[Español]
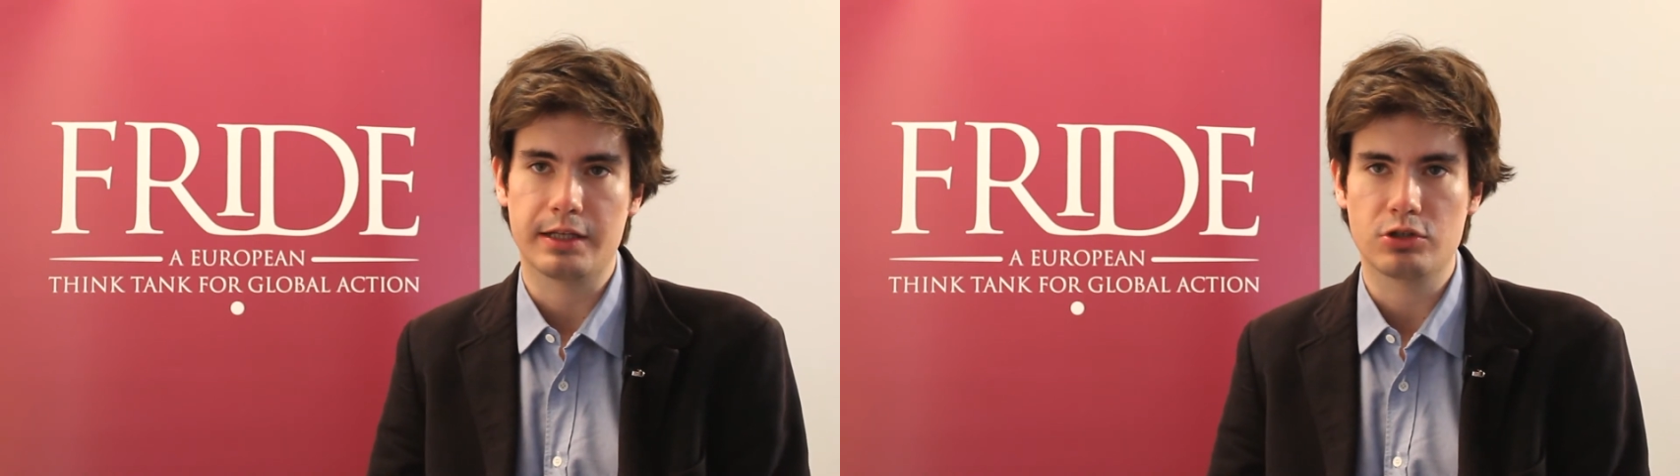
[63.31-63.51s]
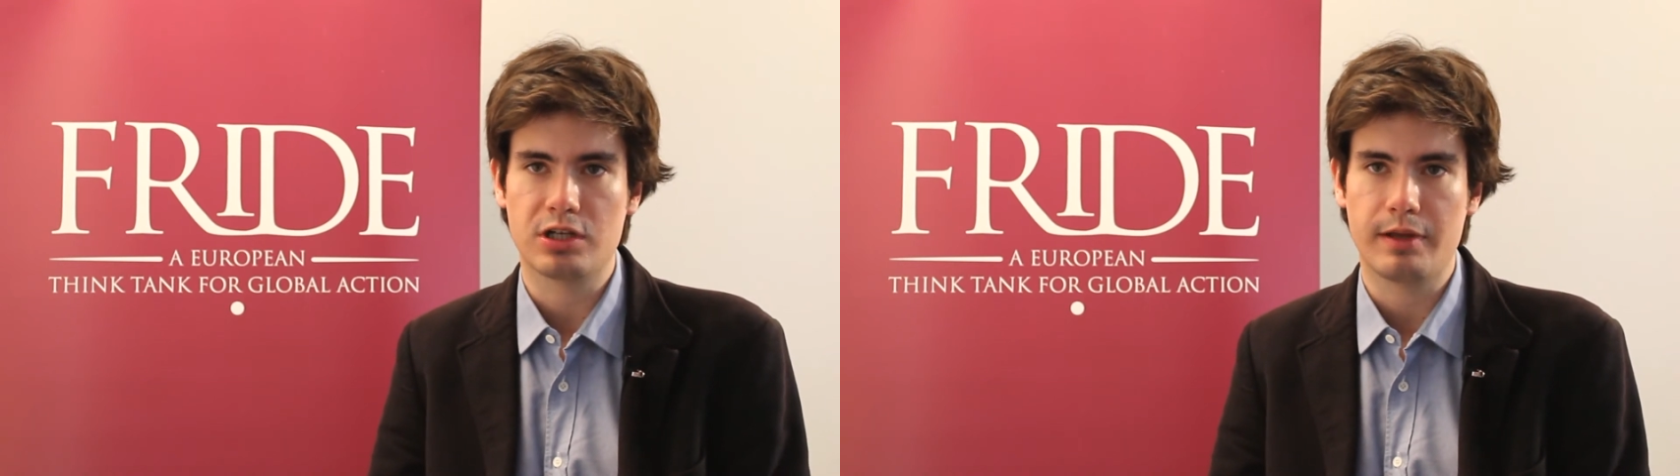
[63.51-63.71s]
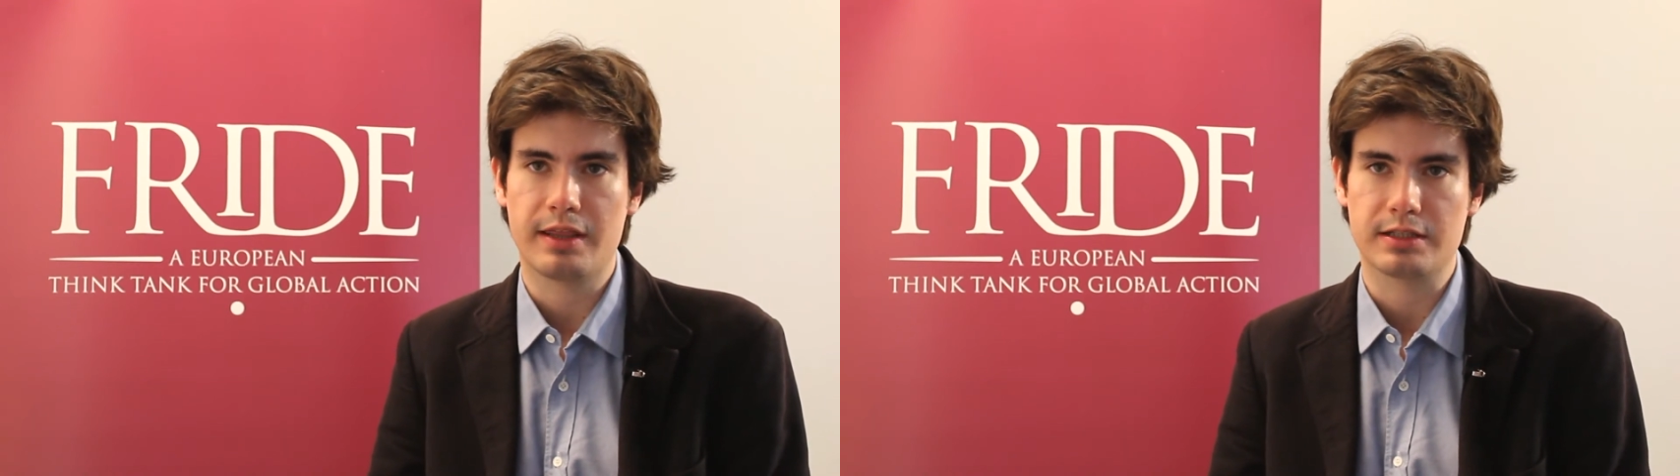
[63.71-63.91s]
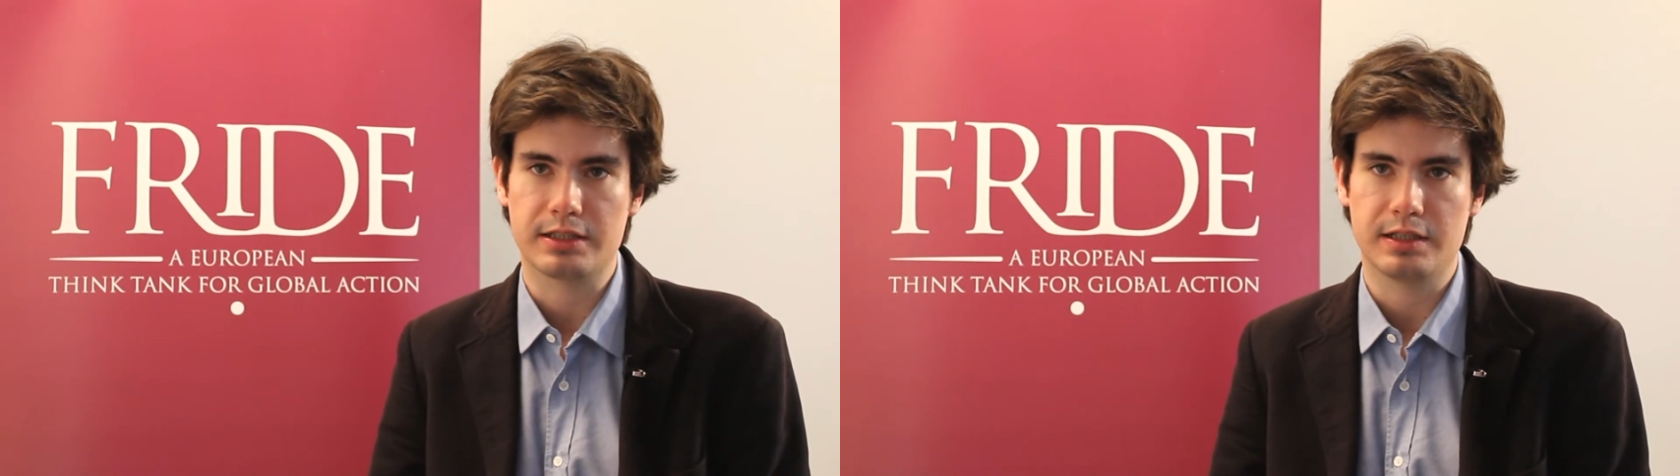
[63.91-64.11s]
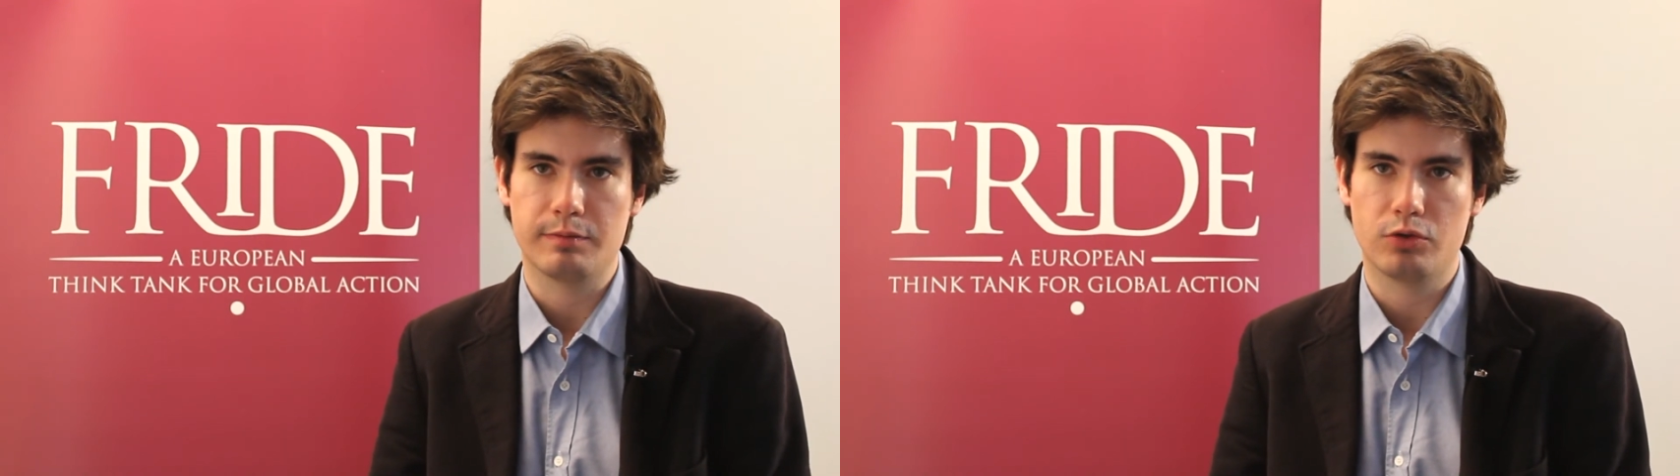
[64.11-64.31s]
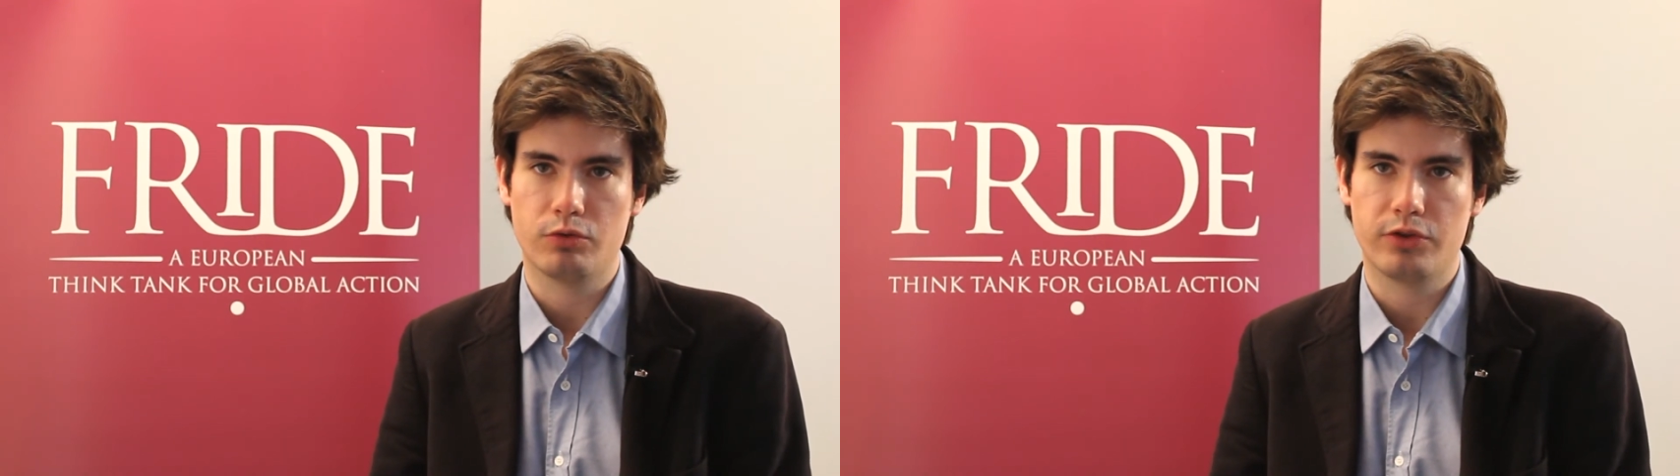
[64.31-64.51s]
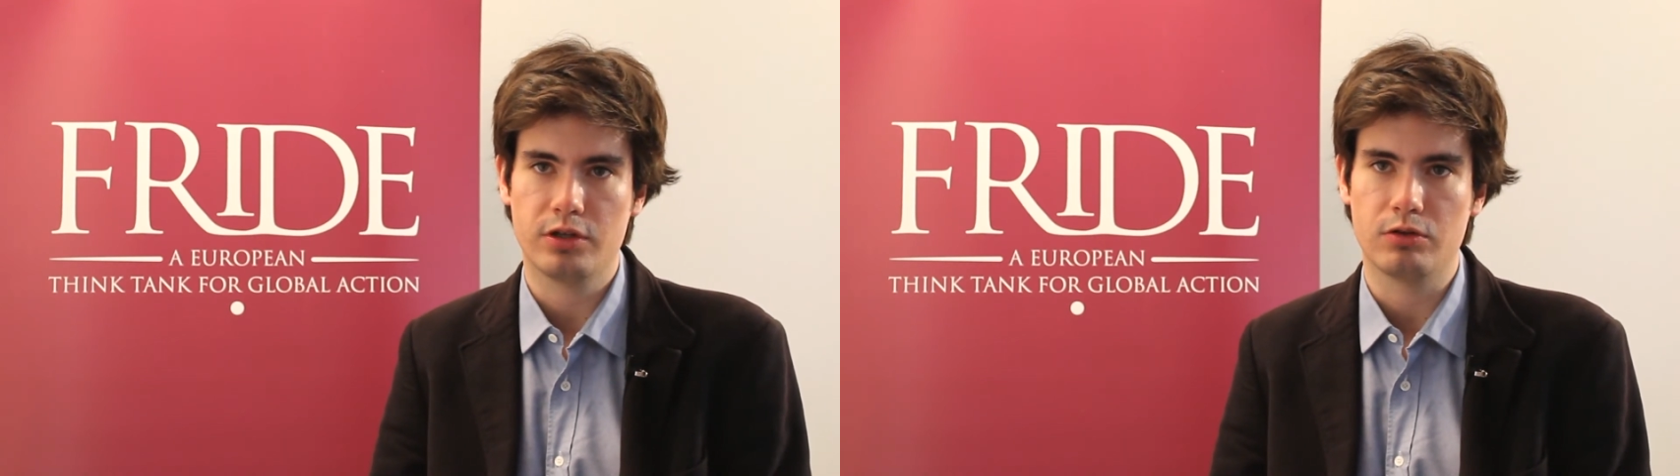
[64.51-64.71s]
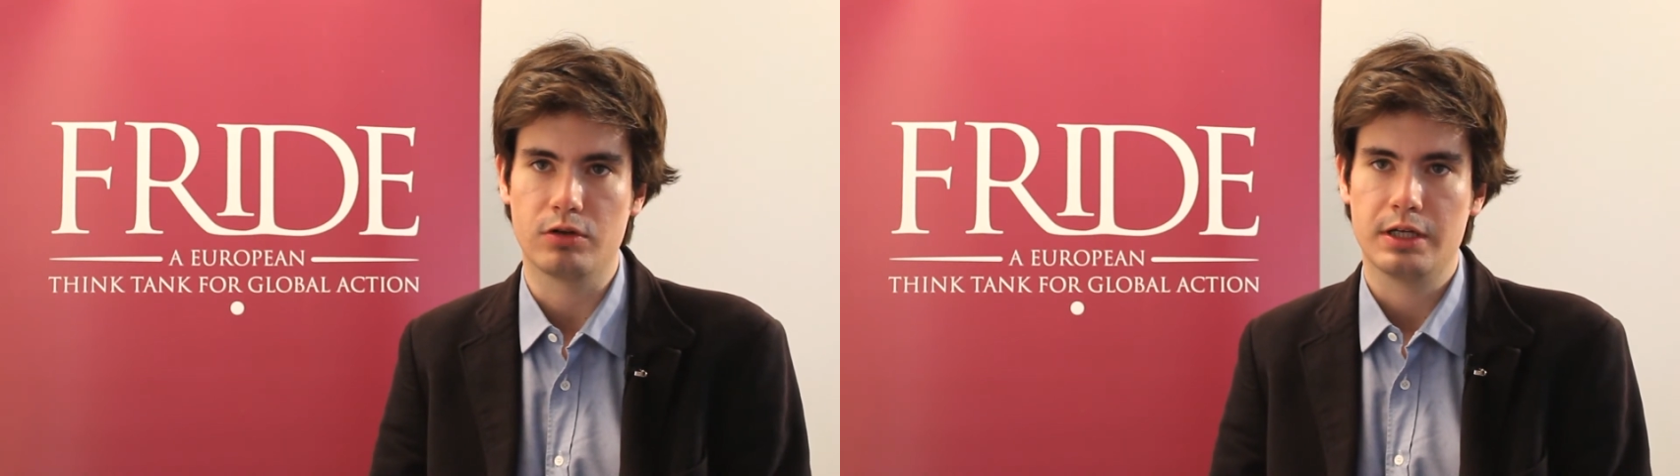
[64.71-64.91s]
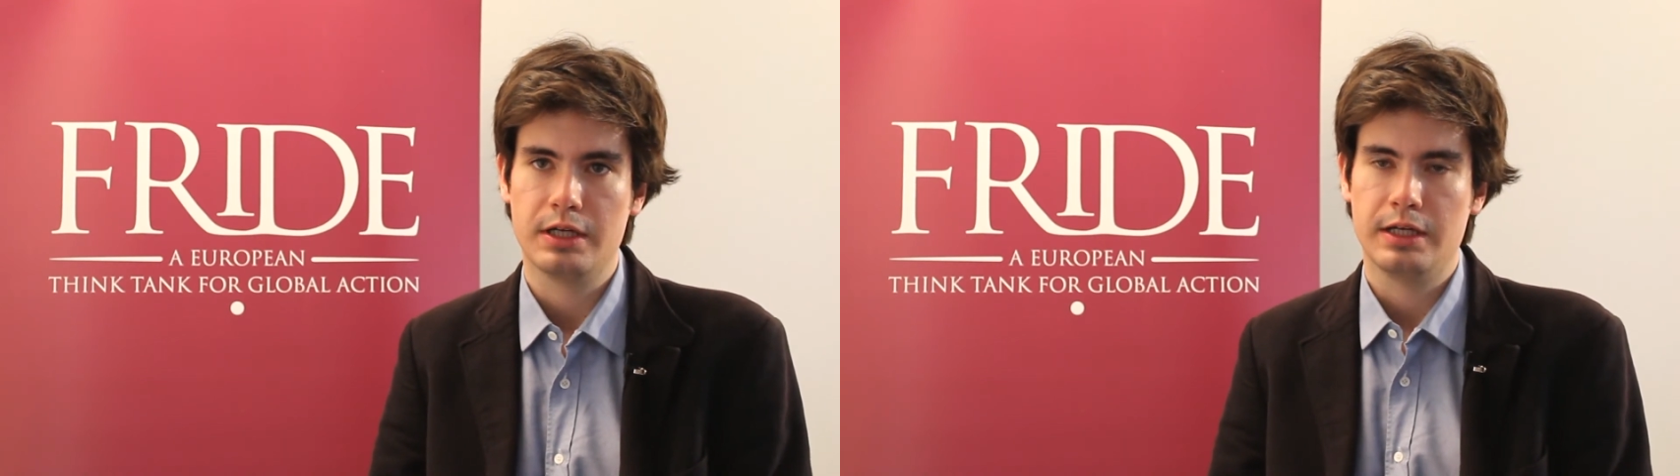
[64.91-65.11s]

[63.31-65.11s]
de los avances que se han producido